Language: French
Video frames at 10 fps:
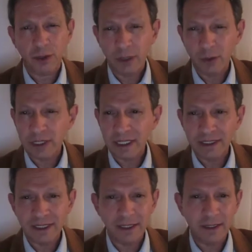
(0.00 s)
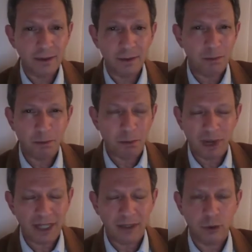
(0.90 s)
a utilisé
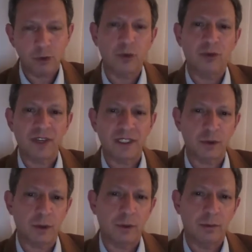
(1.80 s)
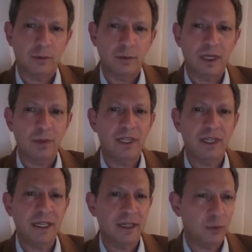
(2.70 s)
plein d'autres façons
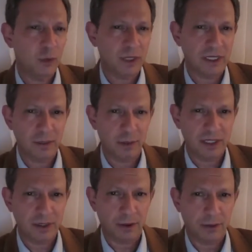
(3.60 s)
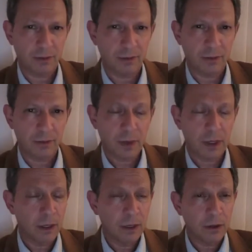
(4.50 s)
d'appliquer l'hypnose à ses patients.
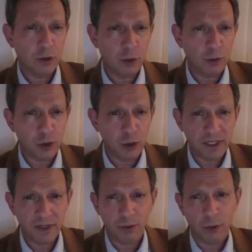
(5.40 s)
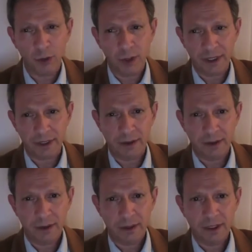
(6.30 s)
Comme Joseph Breuer,
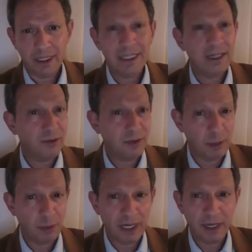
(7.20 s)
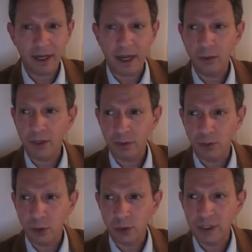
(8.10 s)
il a fait appel à une
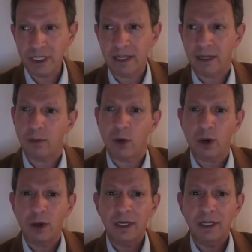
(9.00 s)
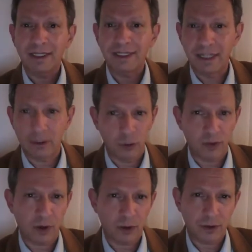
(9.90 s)
hypnose clairement
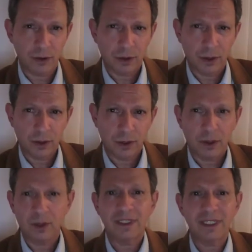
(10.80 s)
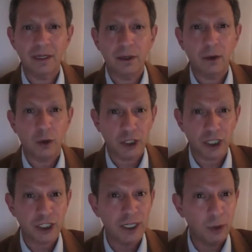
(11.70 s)
découvrante quand il
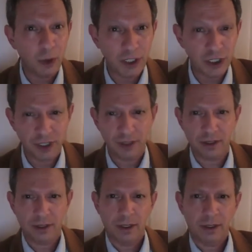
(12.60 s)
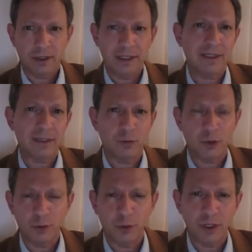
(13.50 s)
recherchait l'origine des
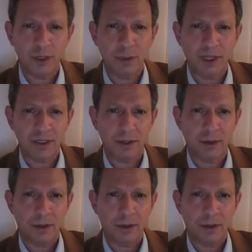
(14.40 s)
symptômes de ses patients.